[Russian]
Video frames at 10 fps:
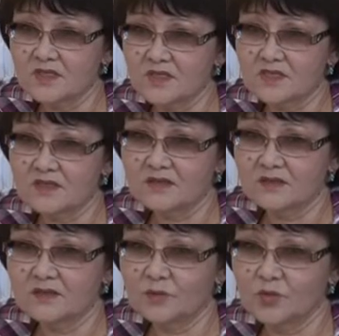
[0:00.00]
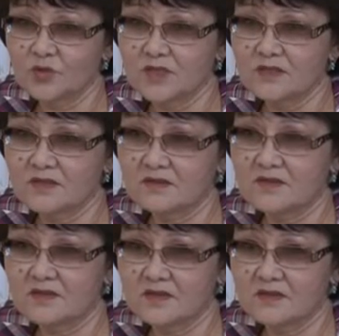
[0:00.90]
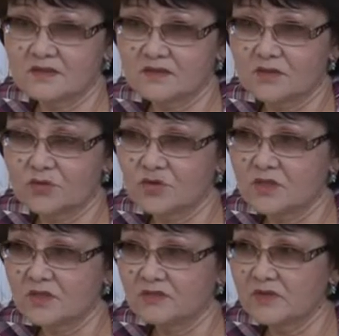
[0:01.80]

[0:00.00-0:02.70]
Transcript: конечно, когда получается отрицательное заключение.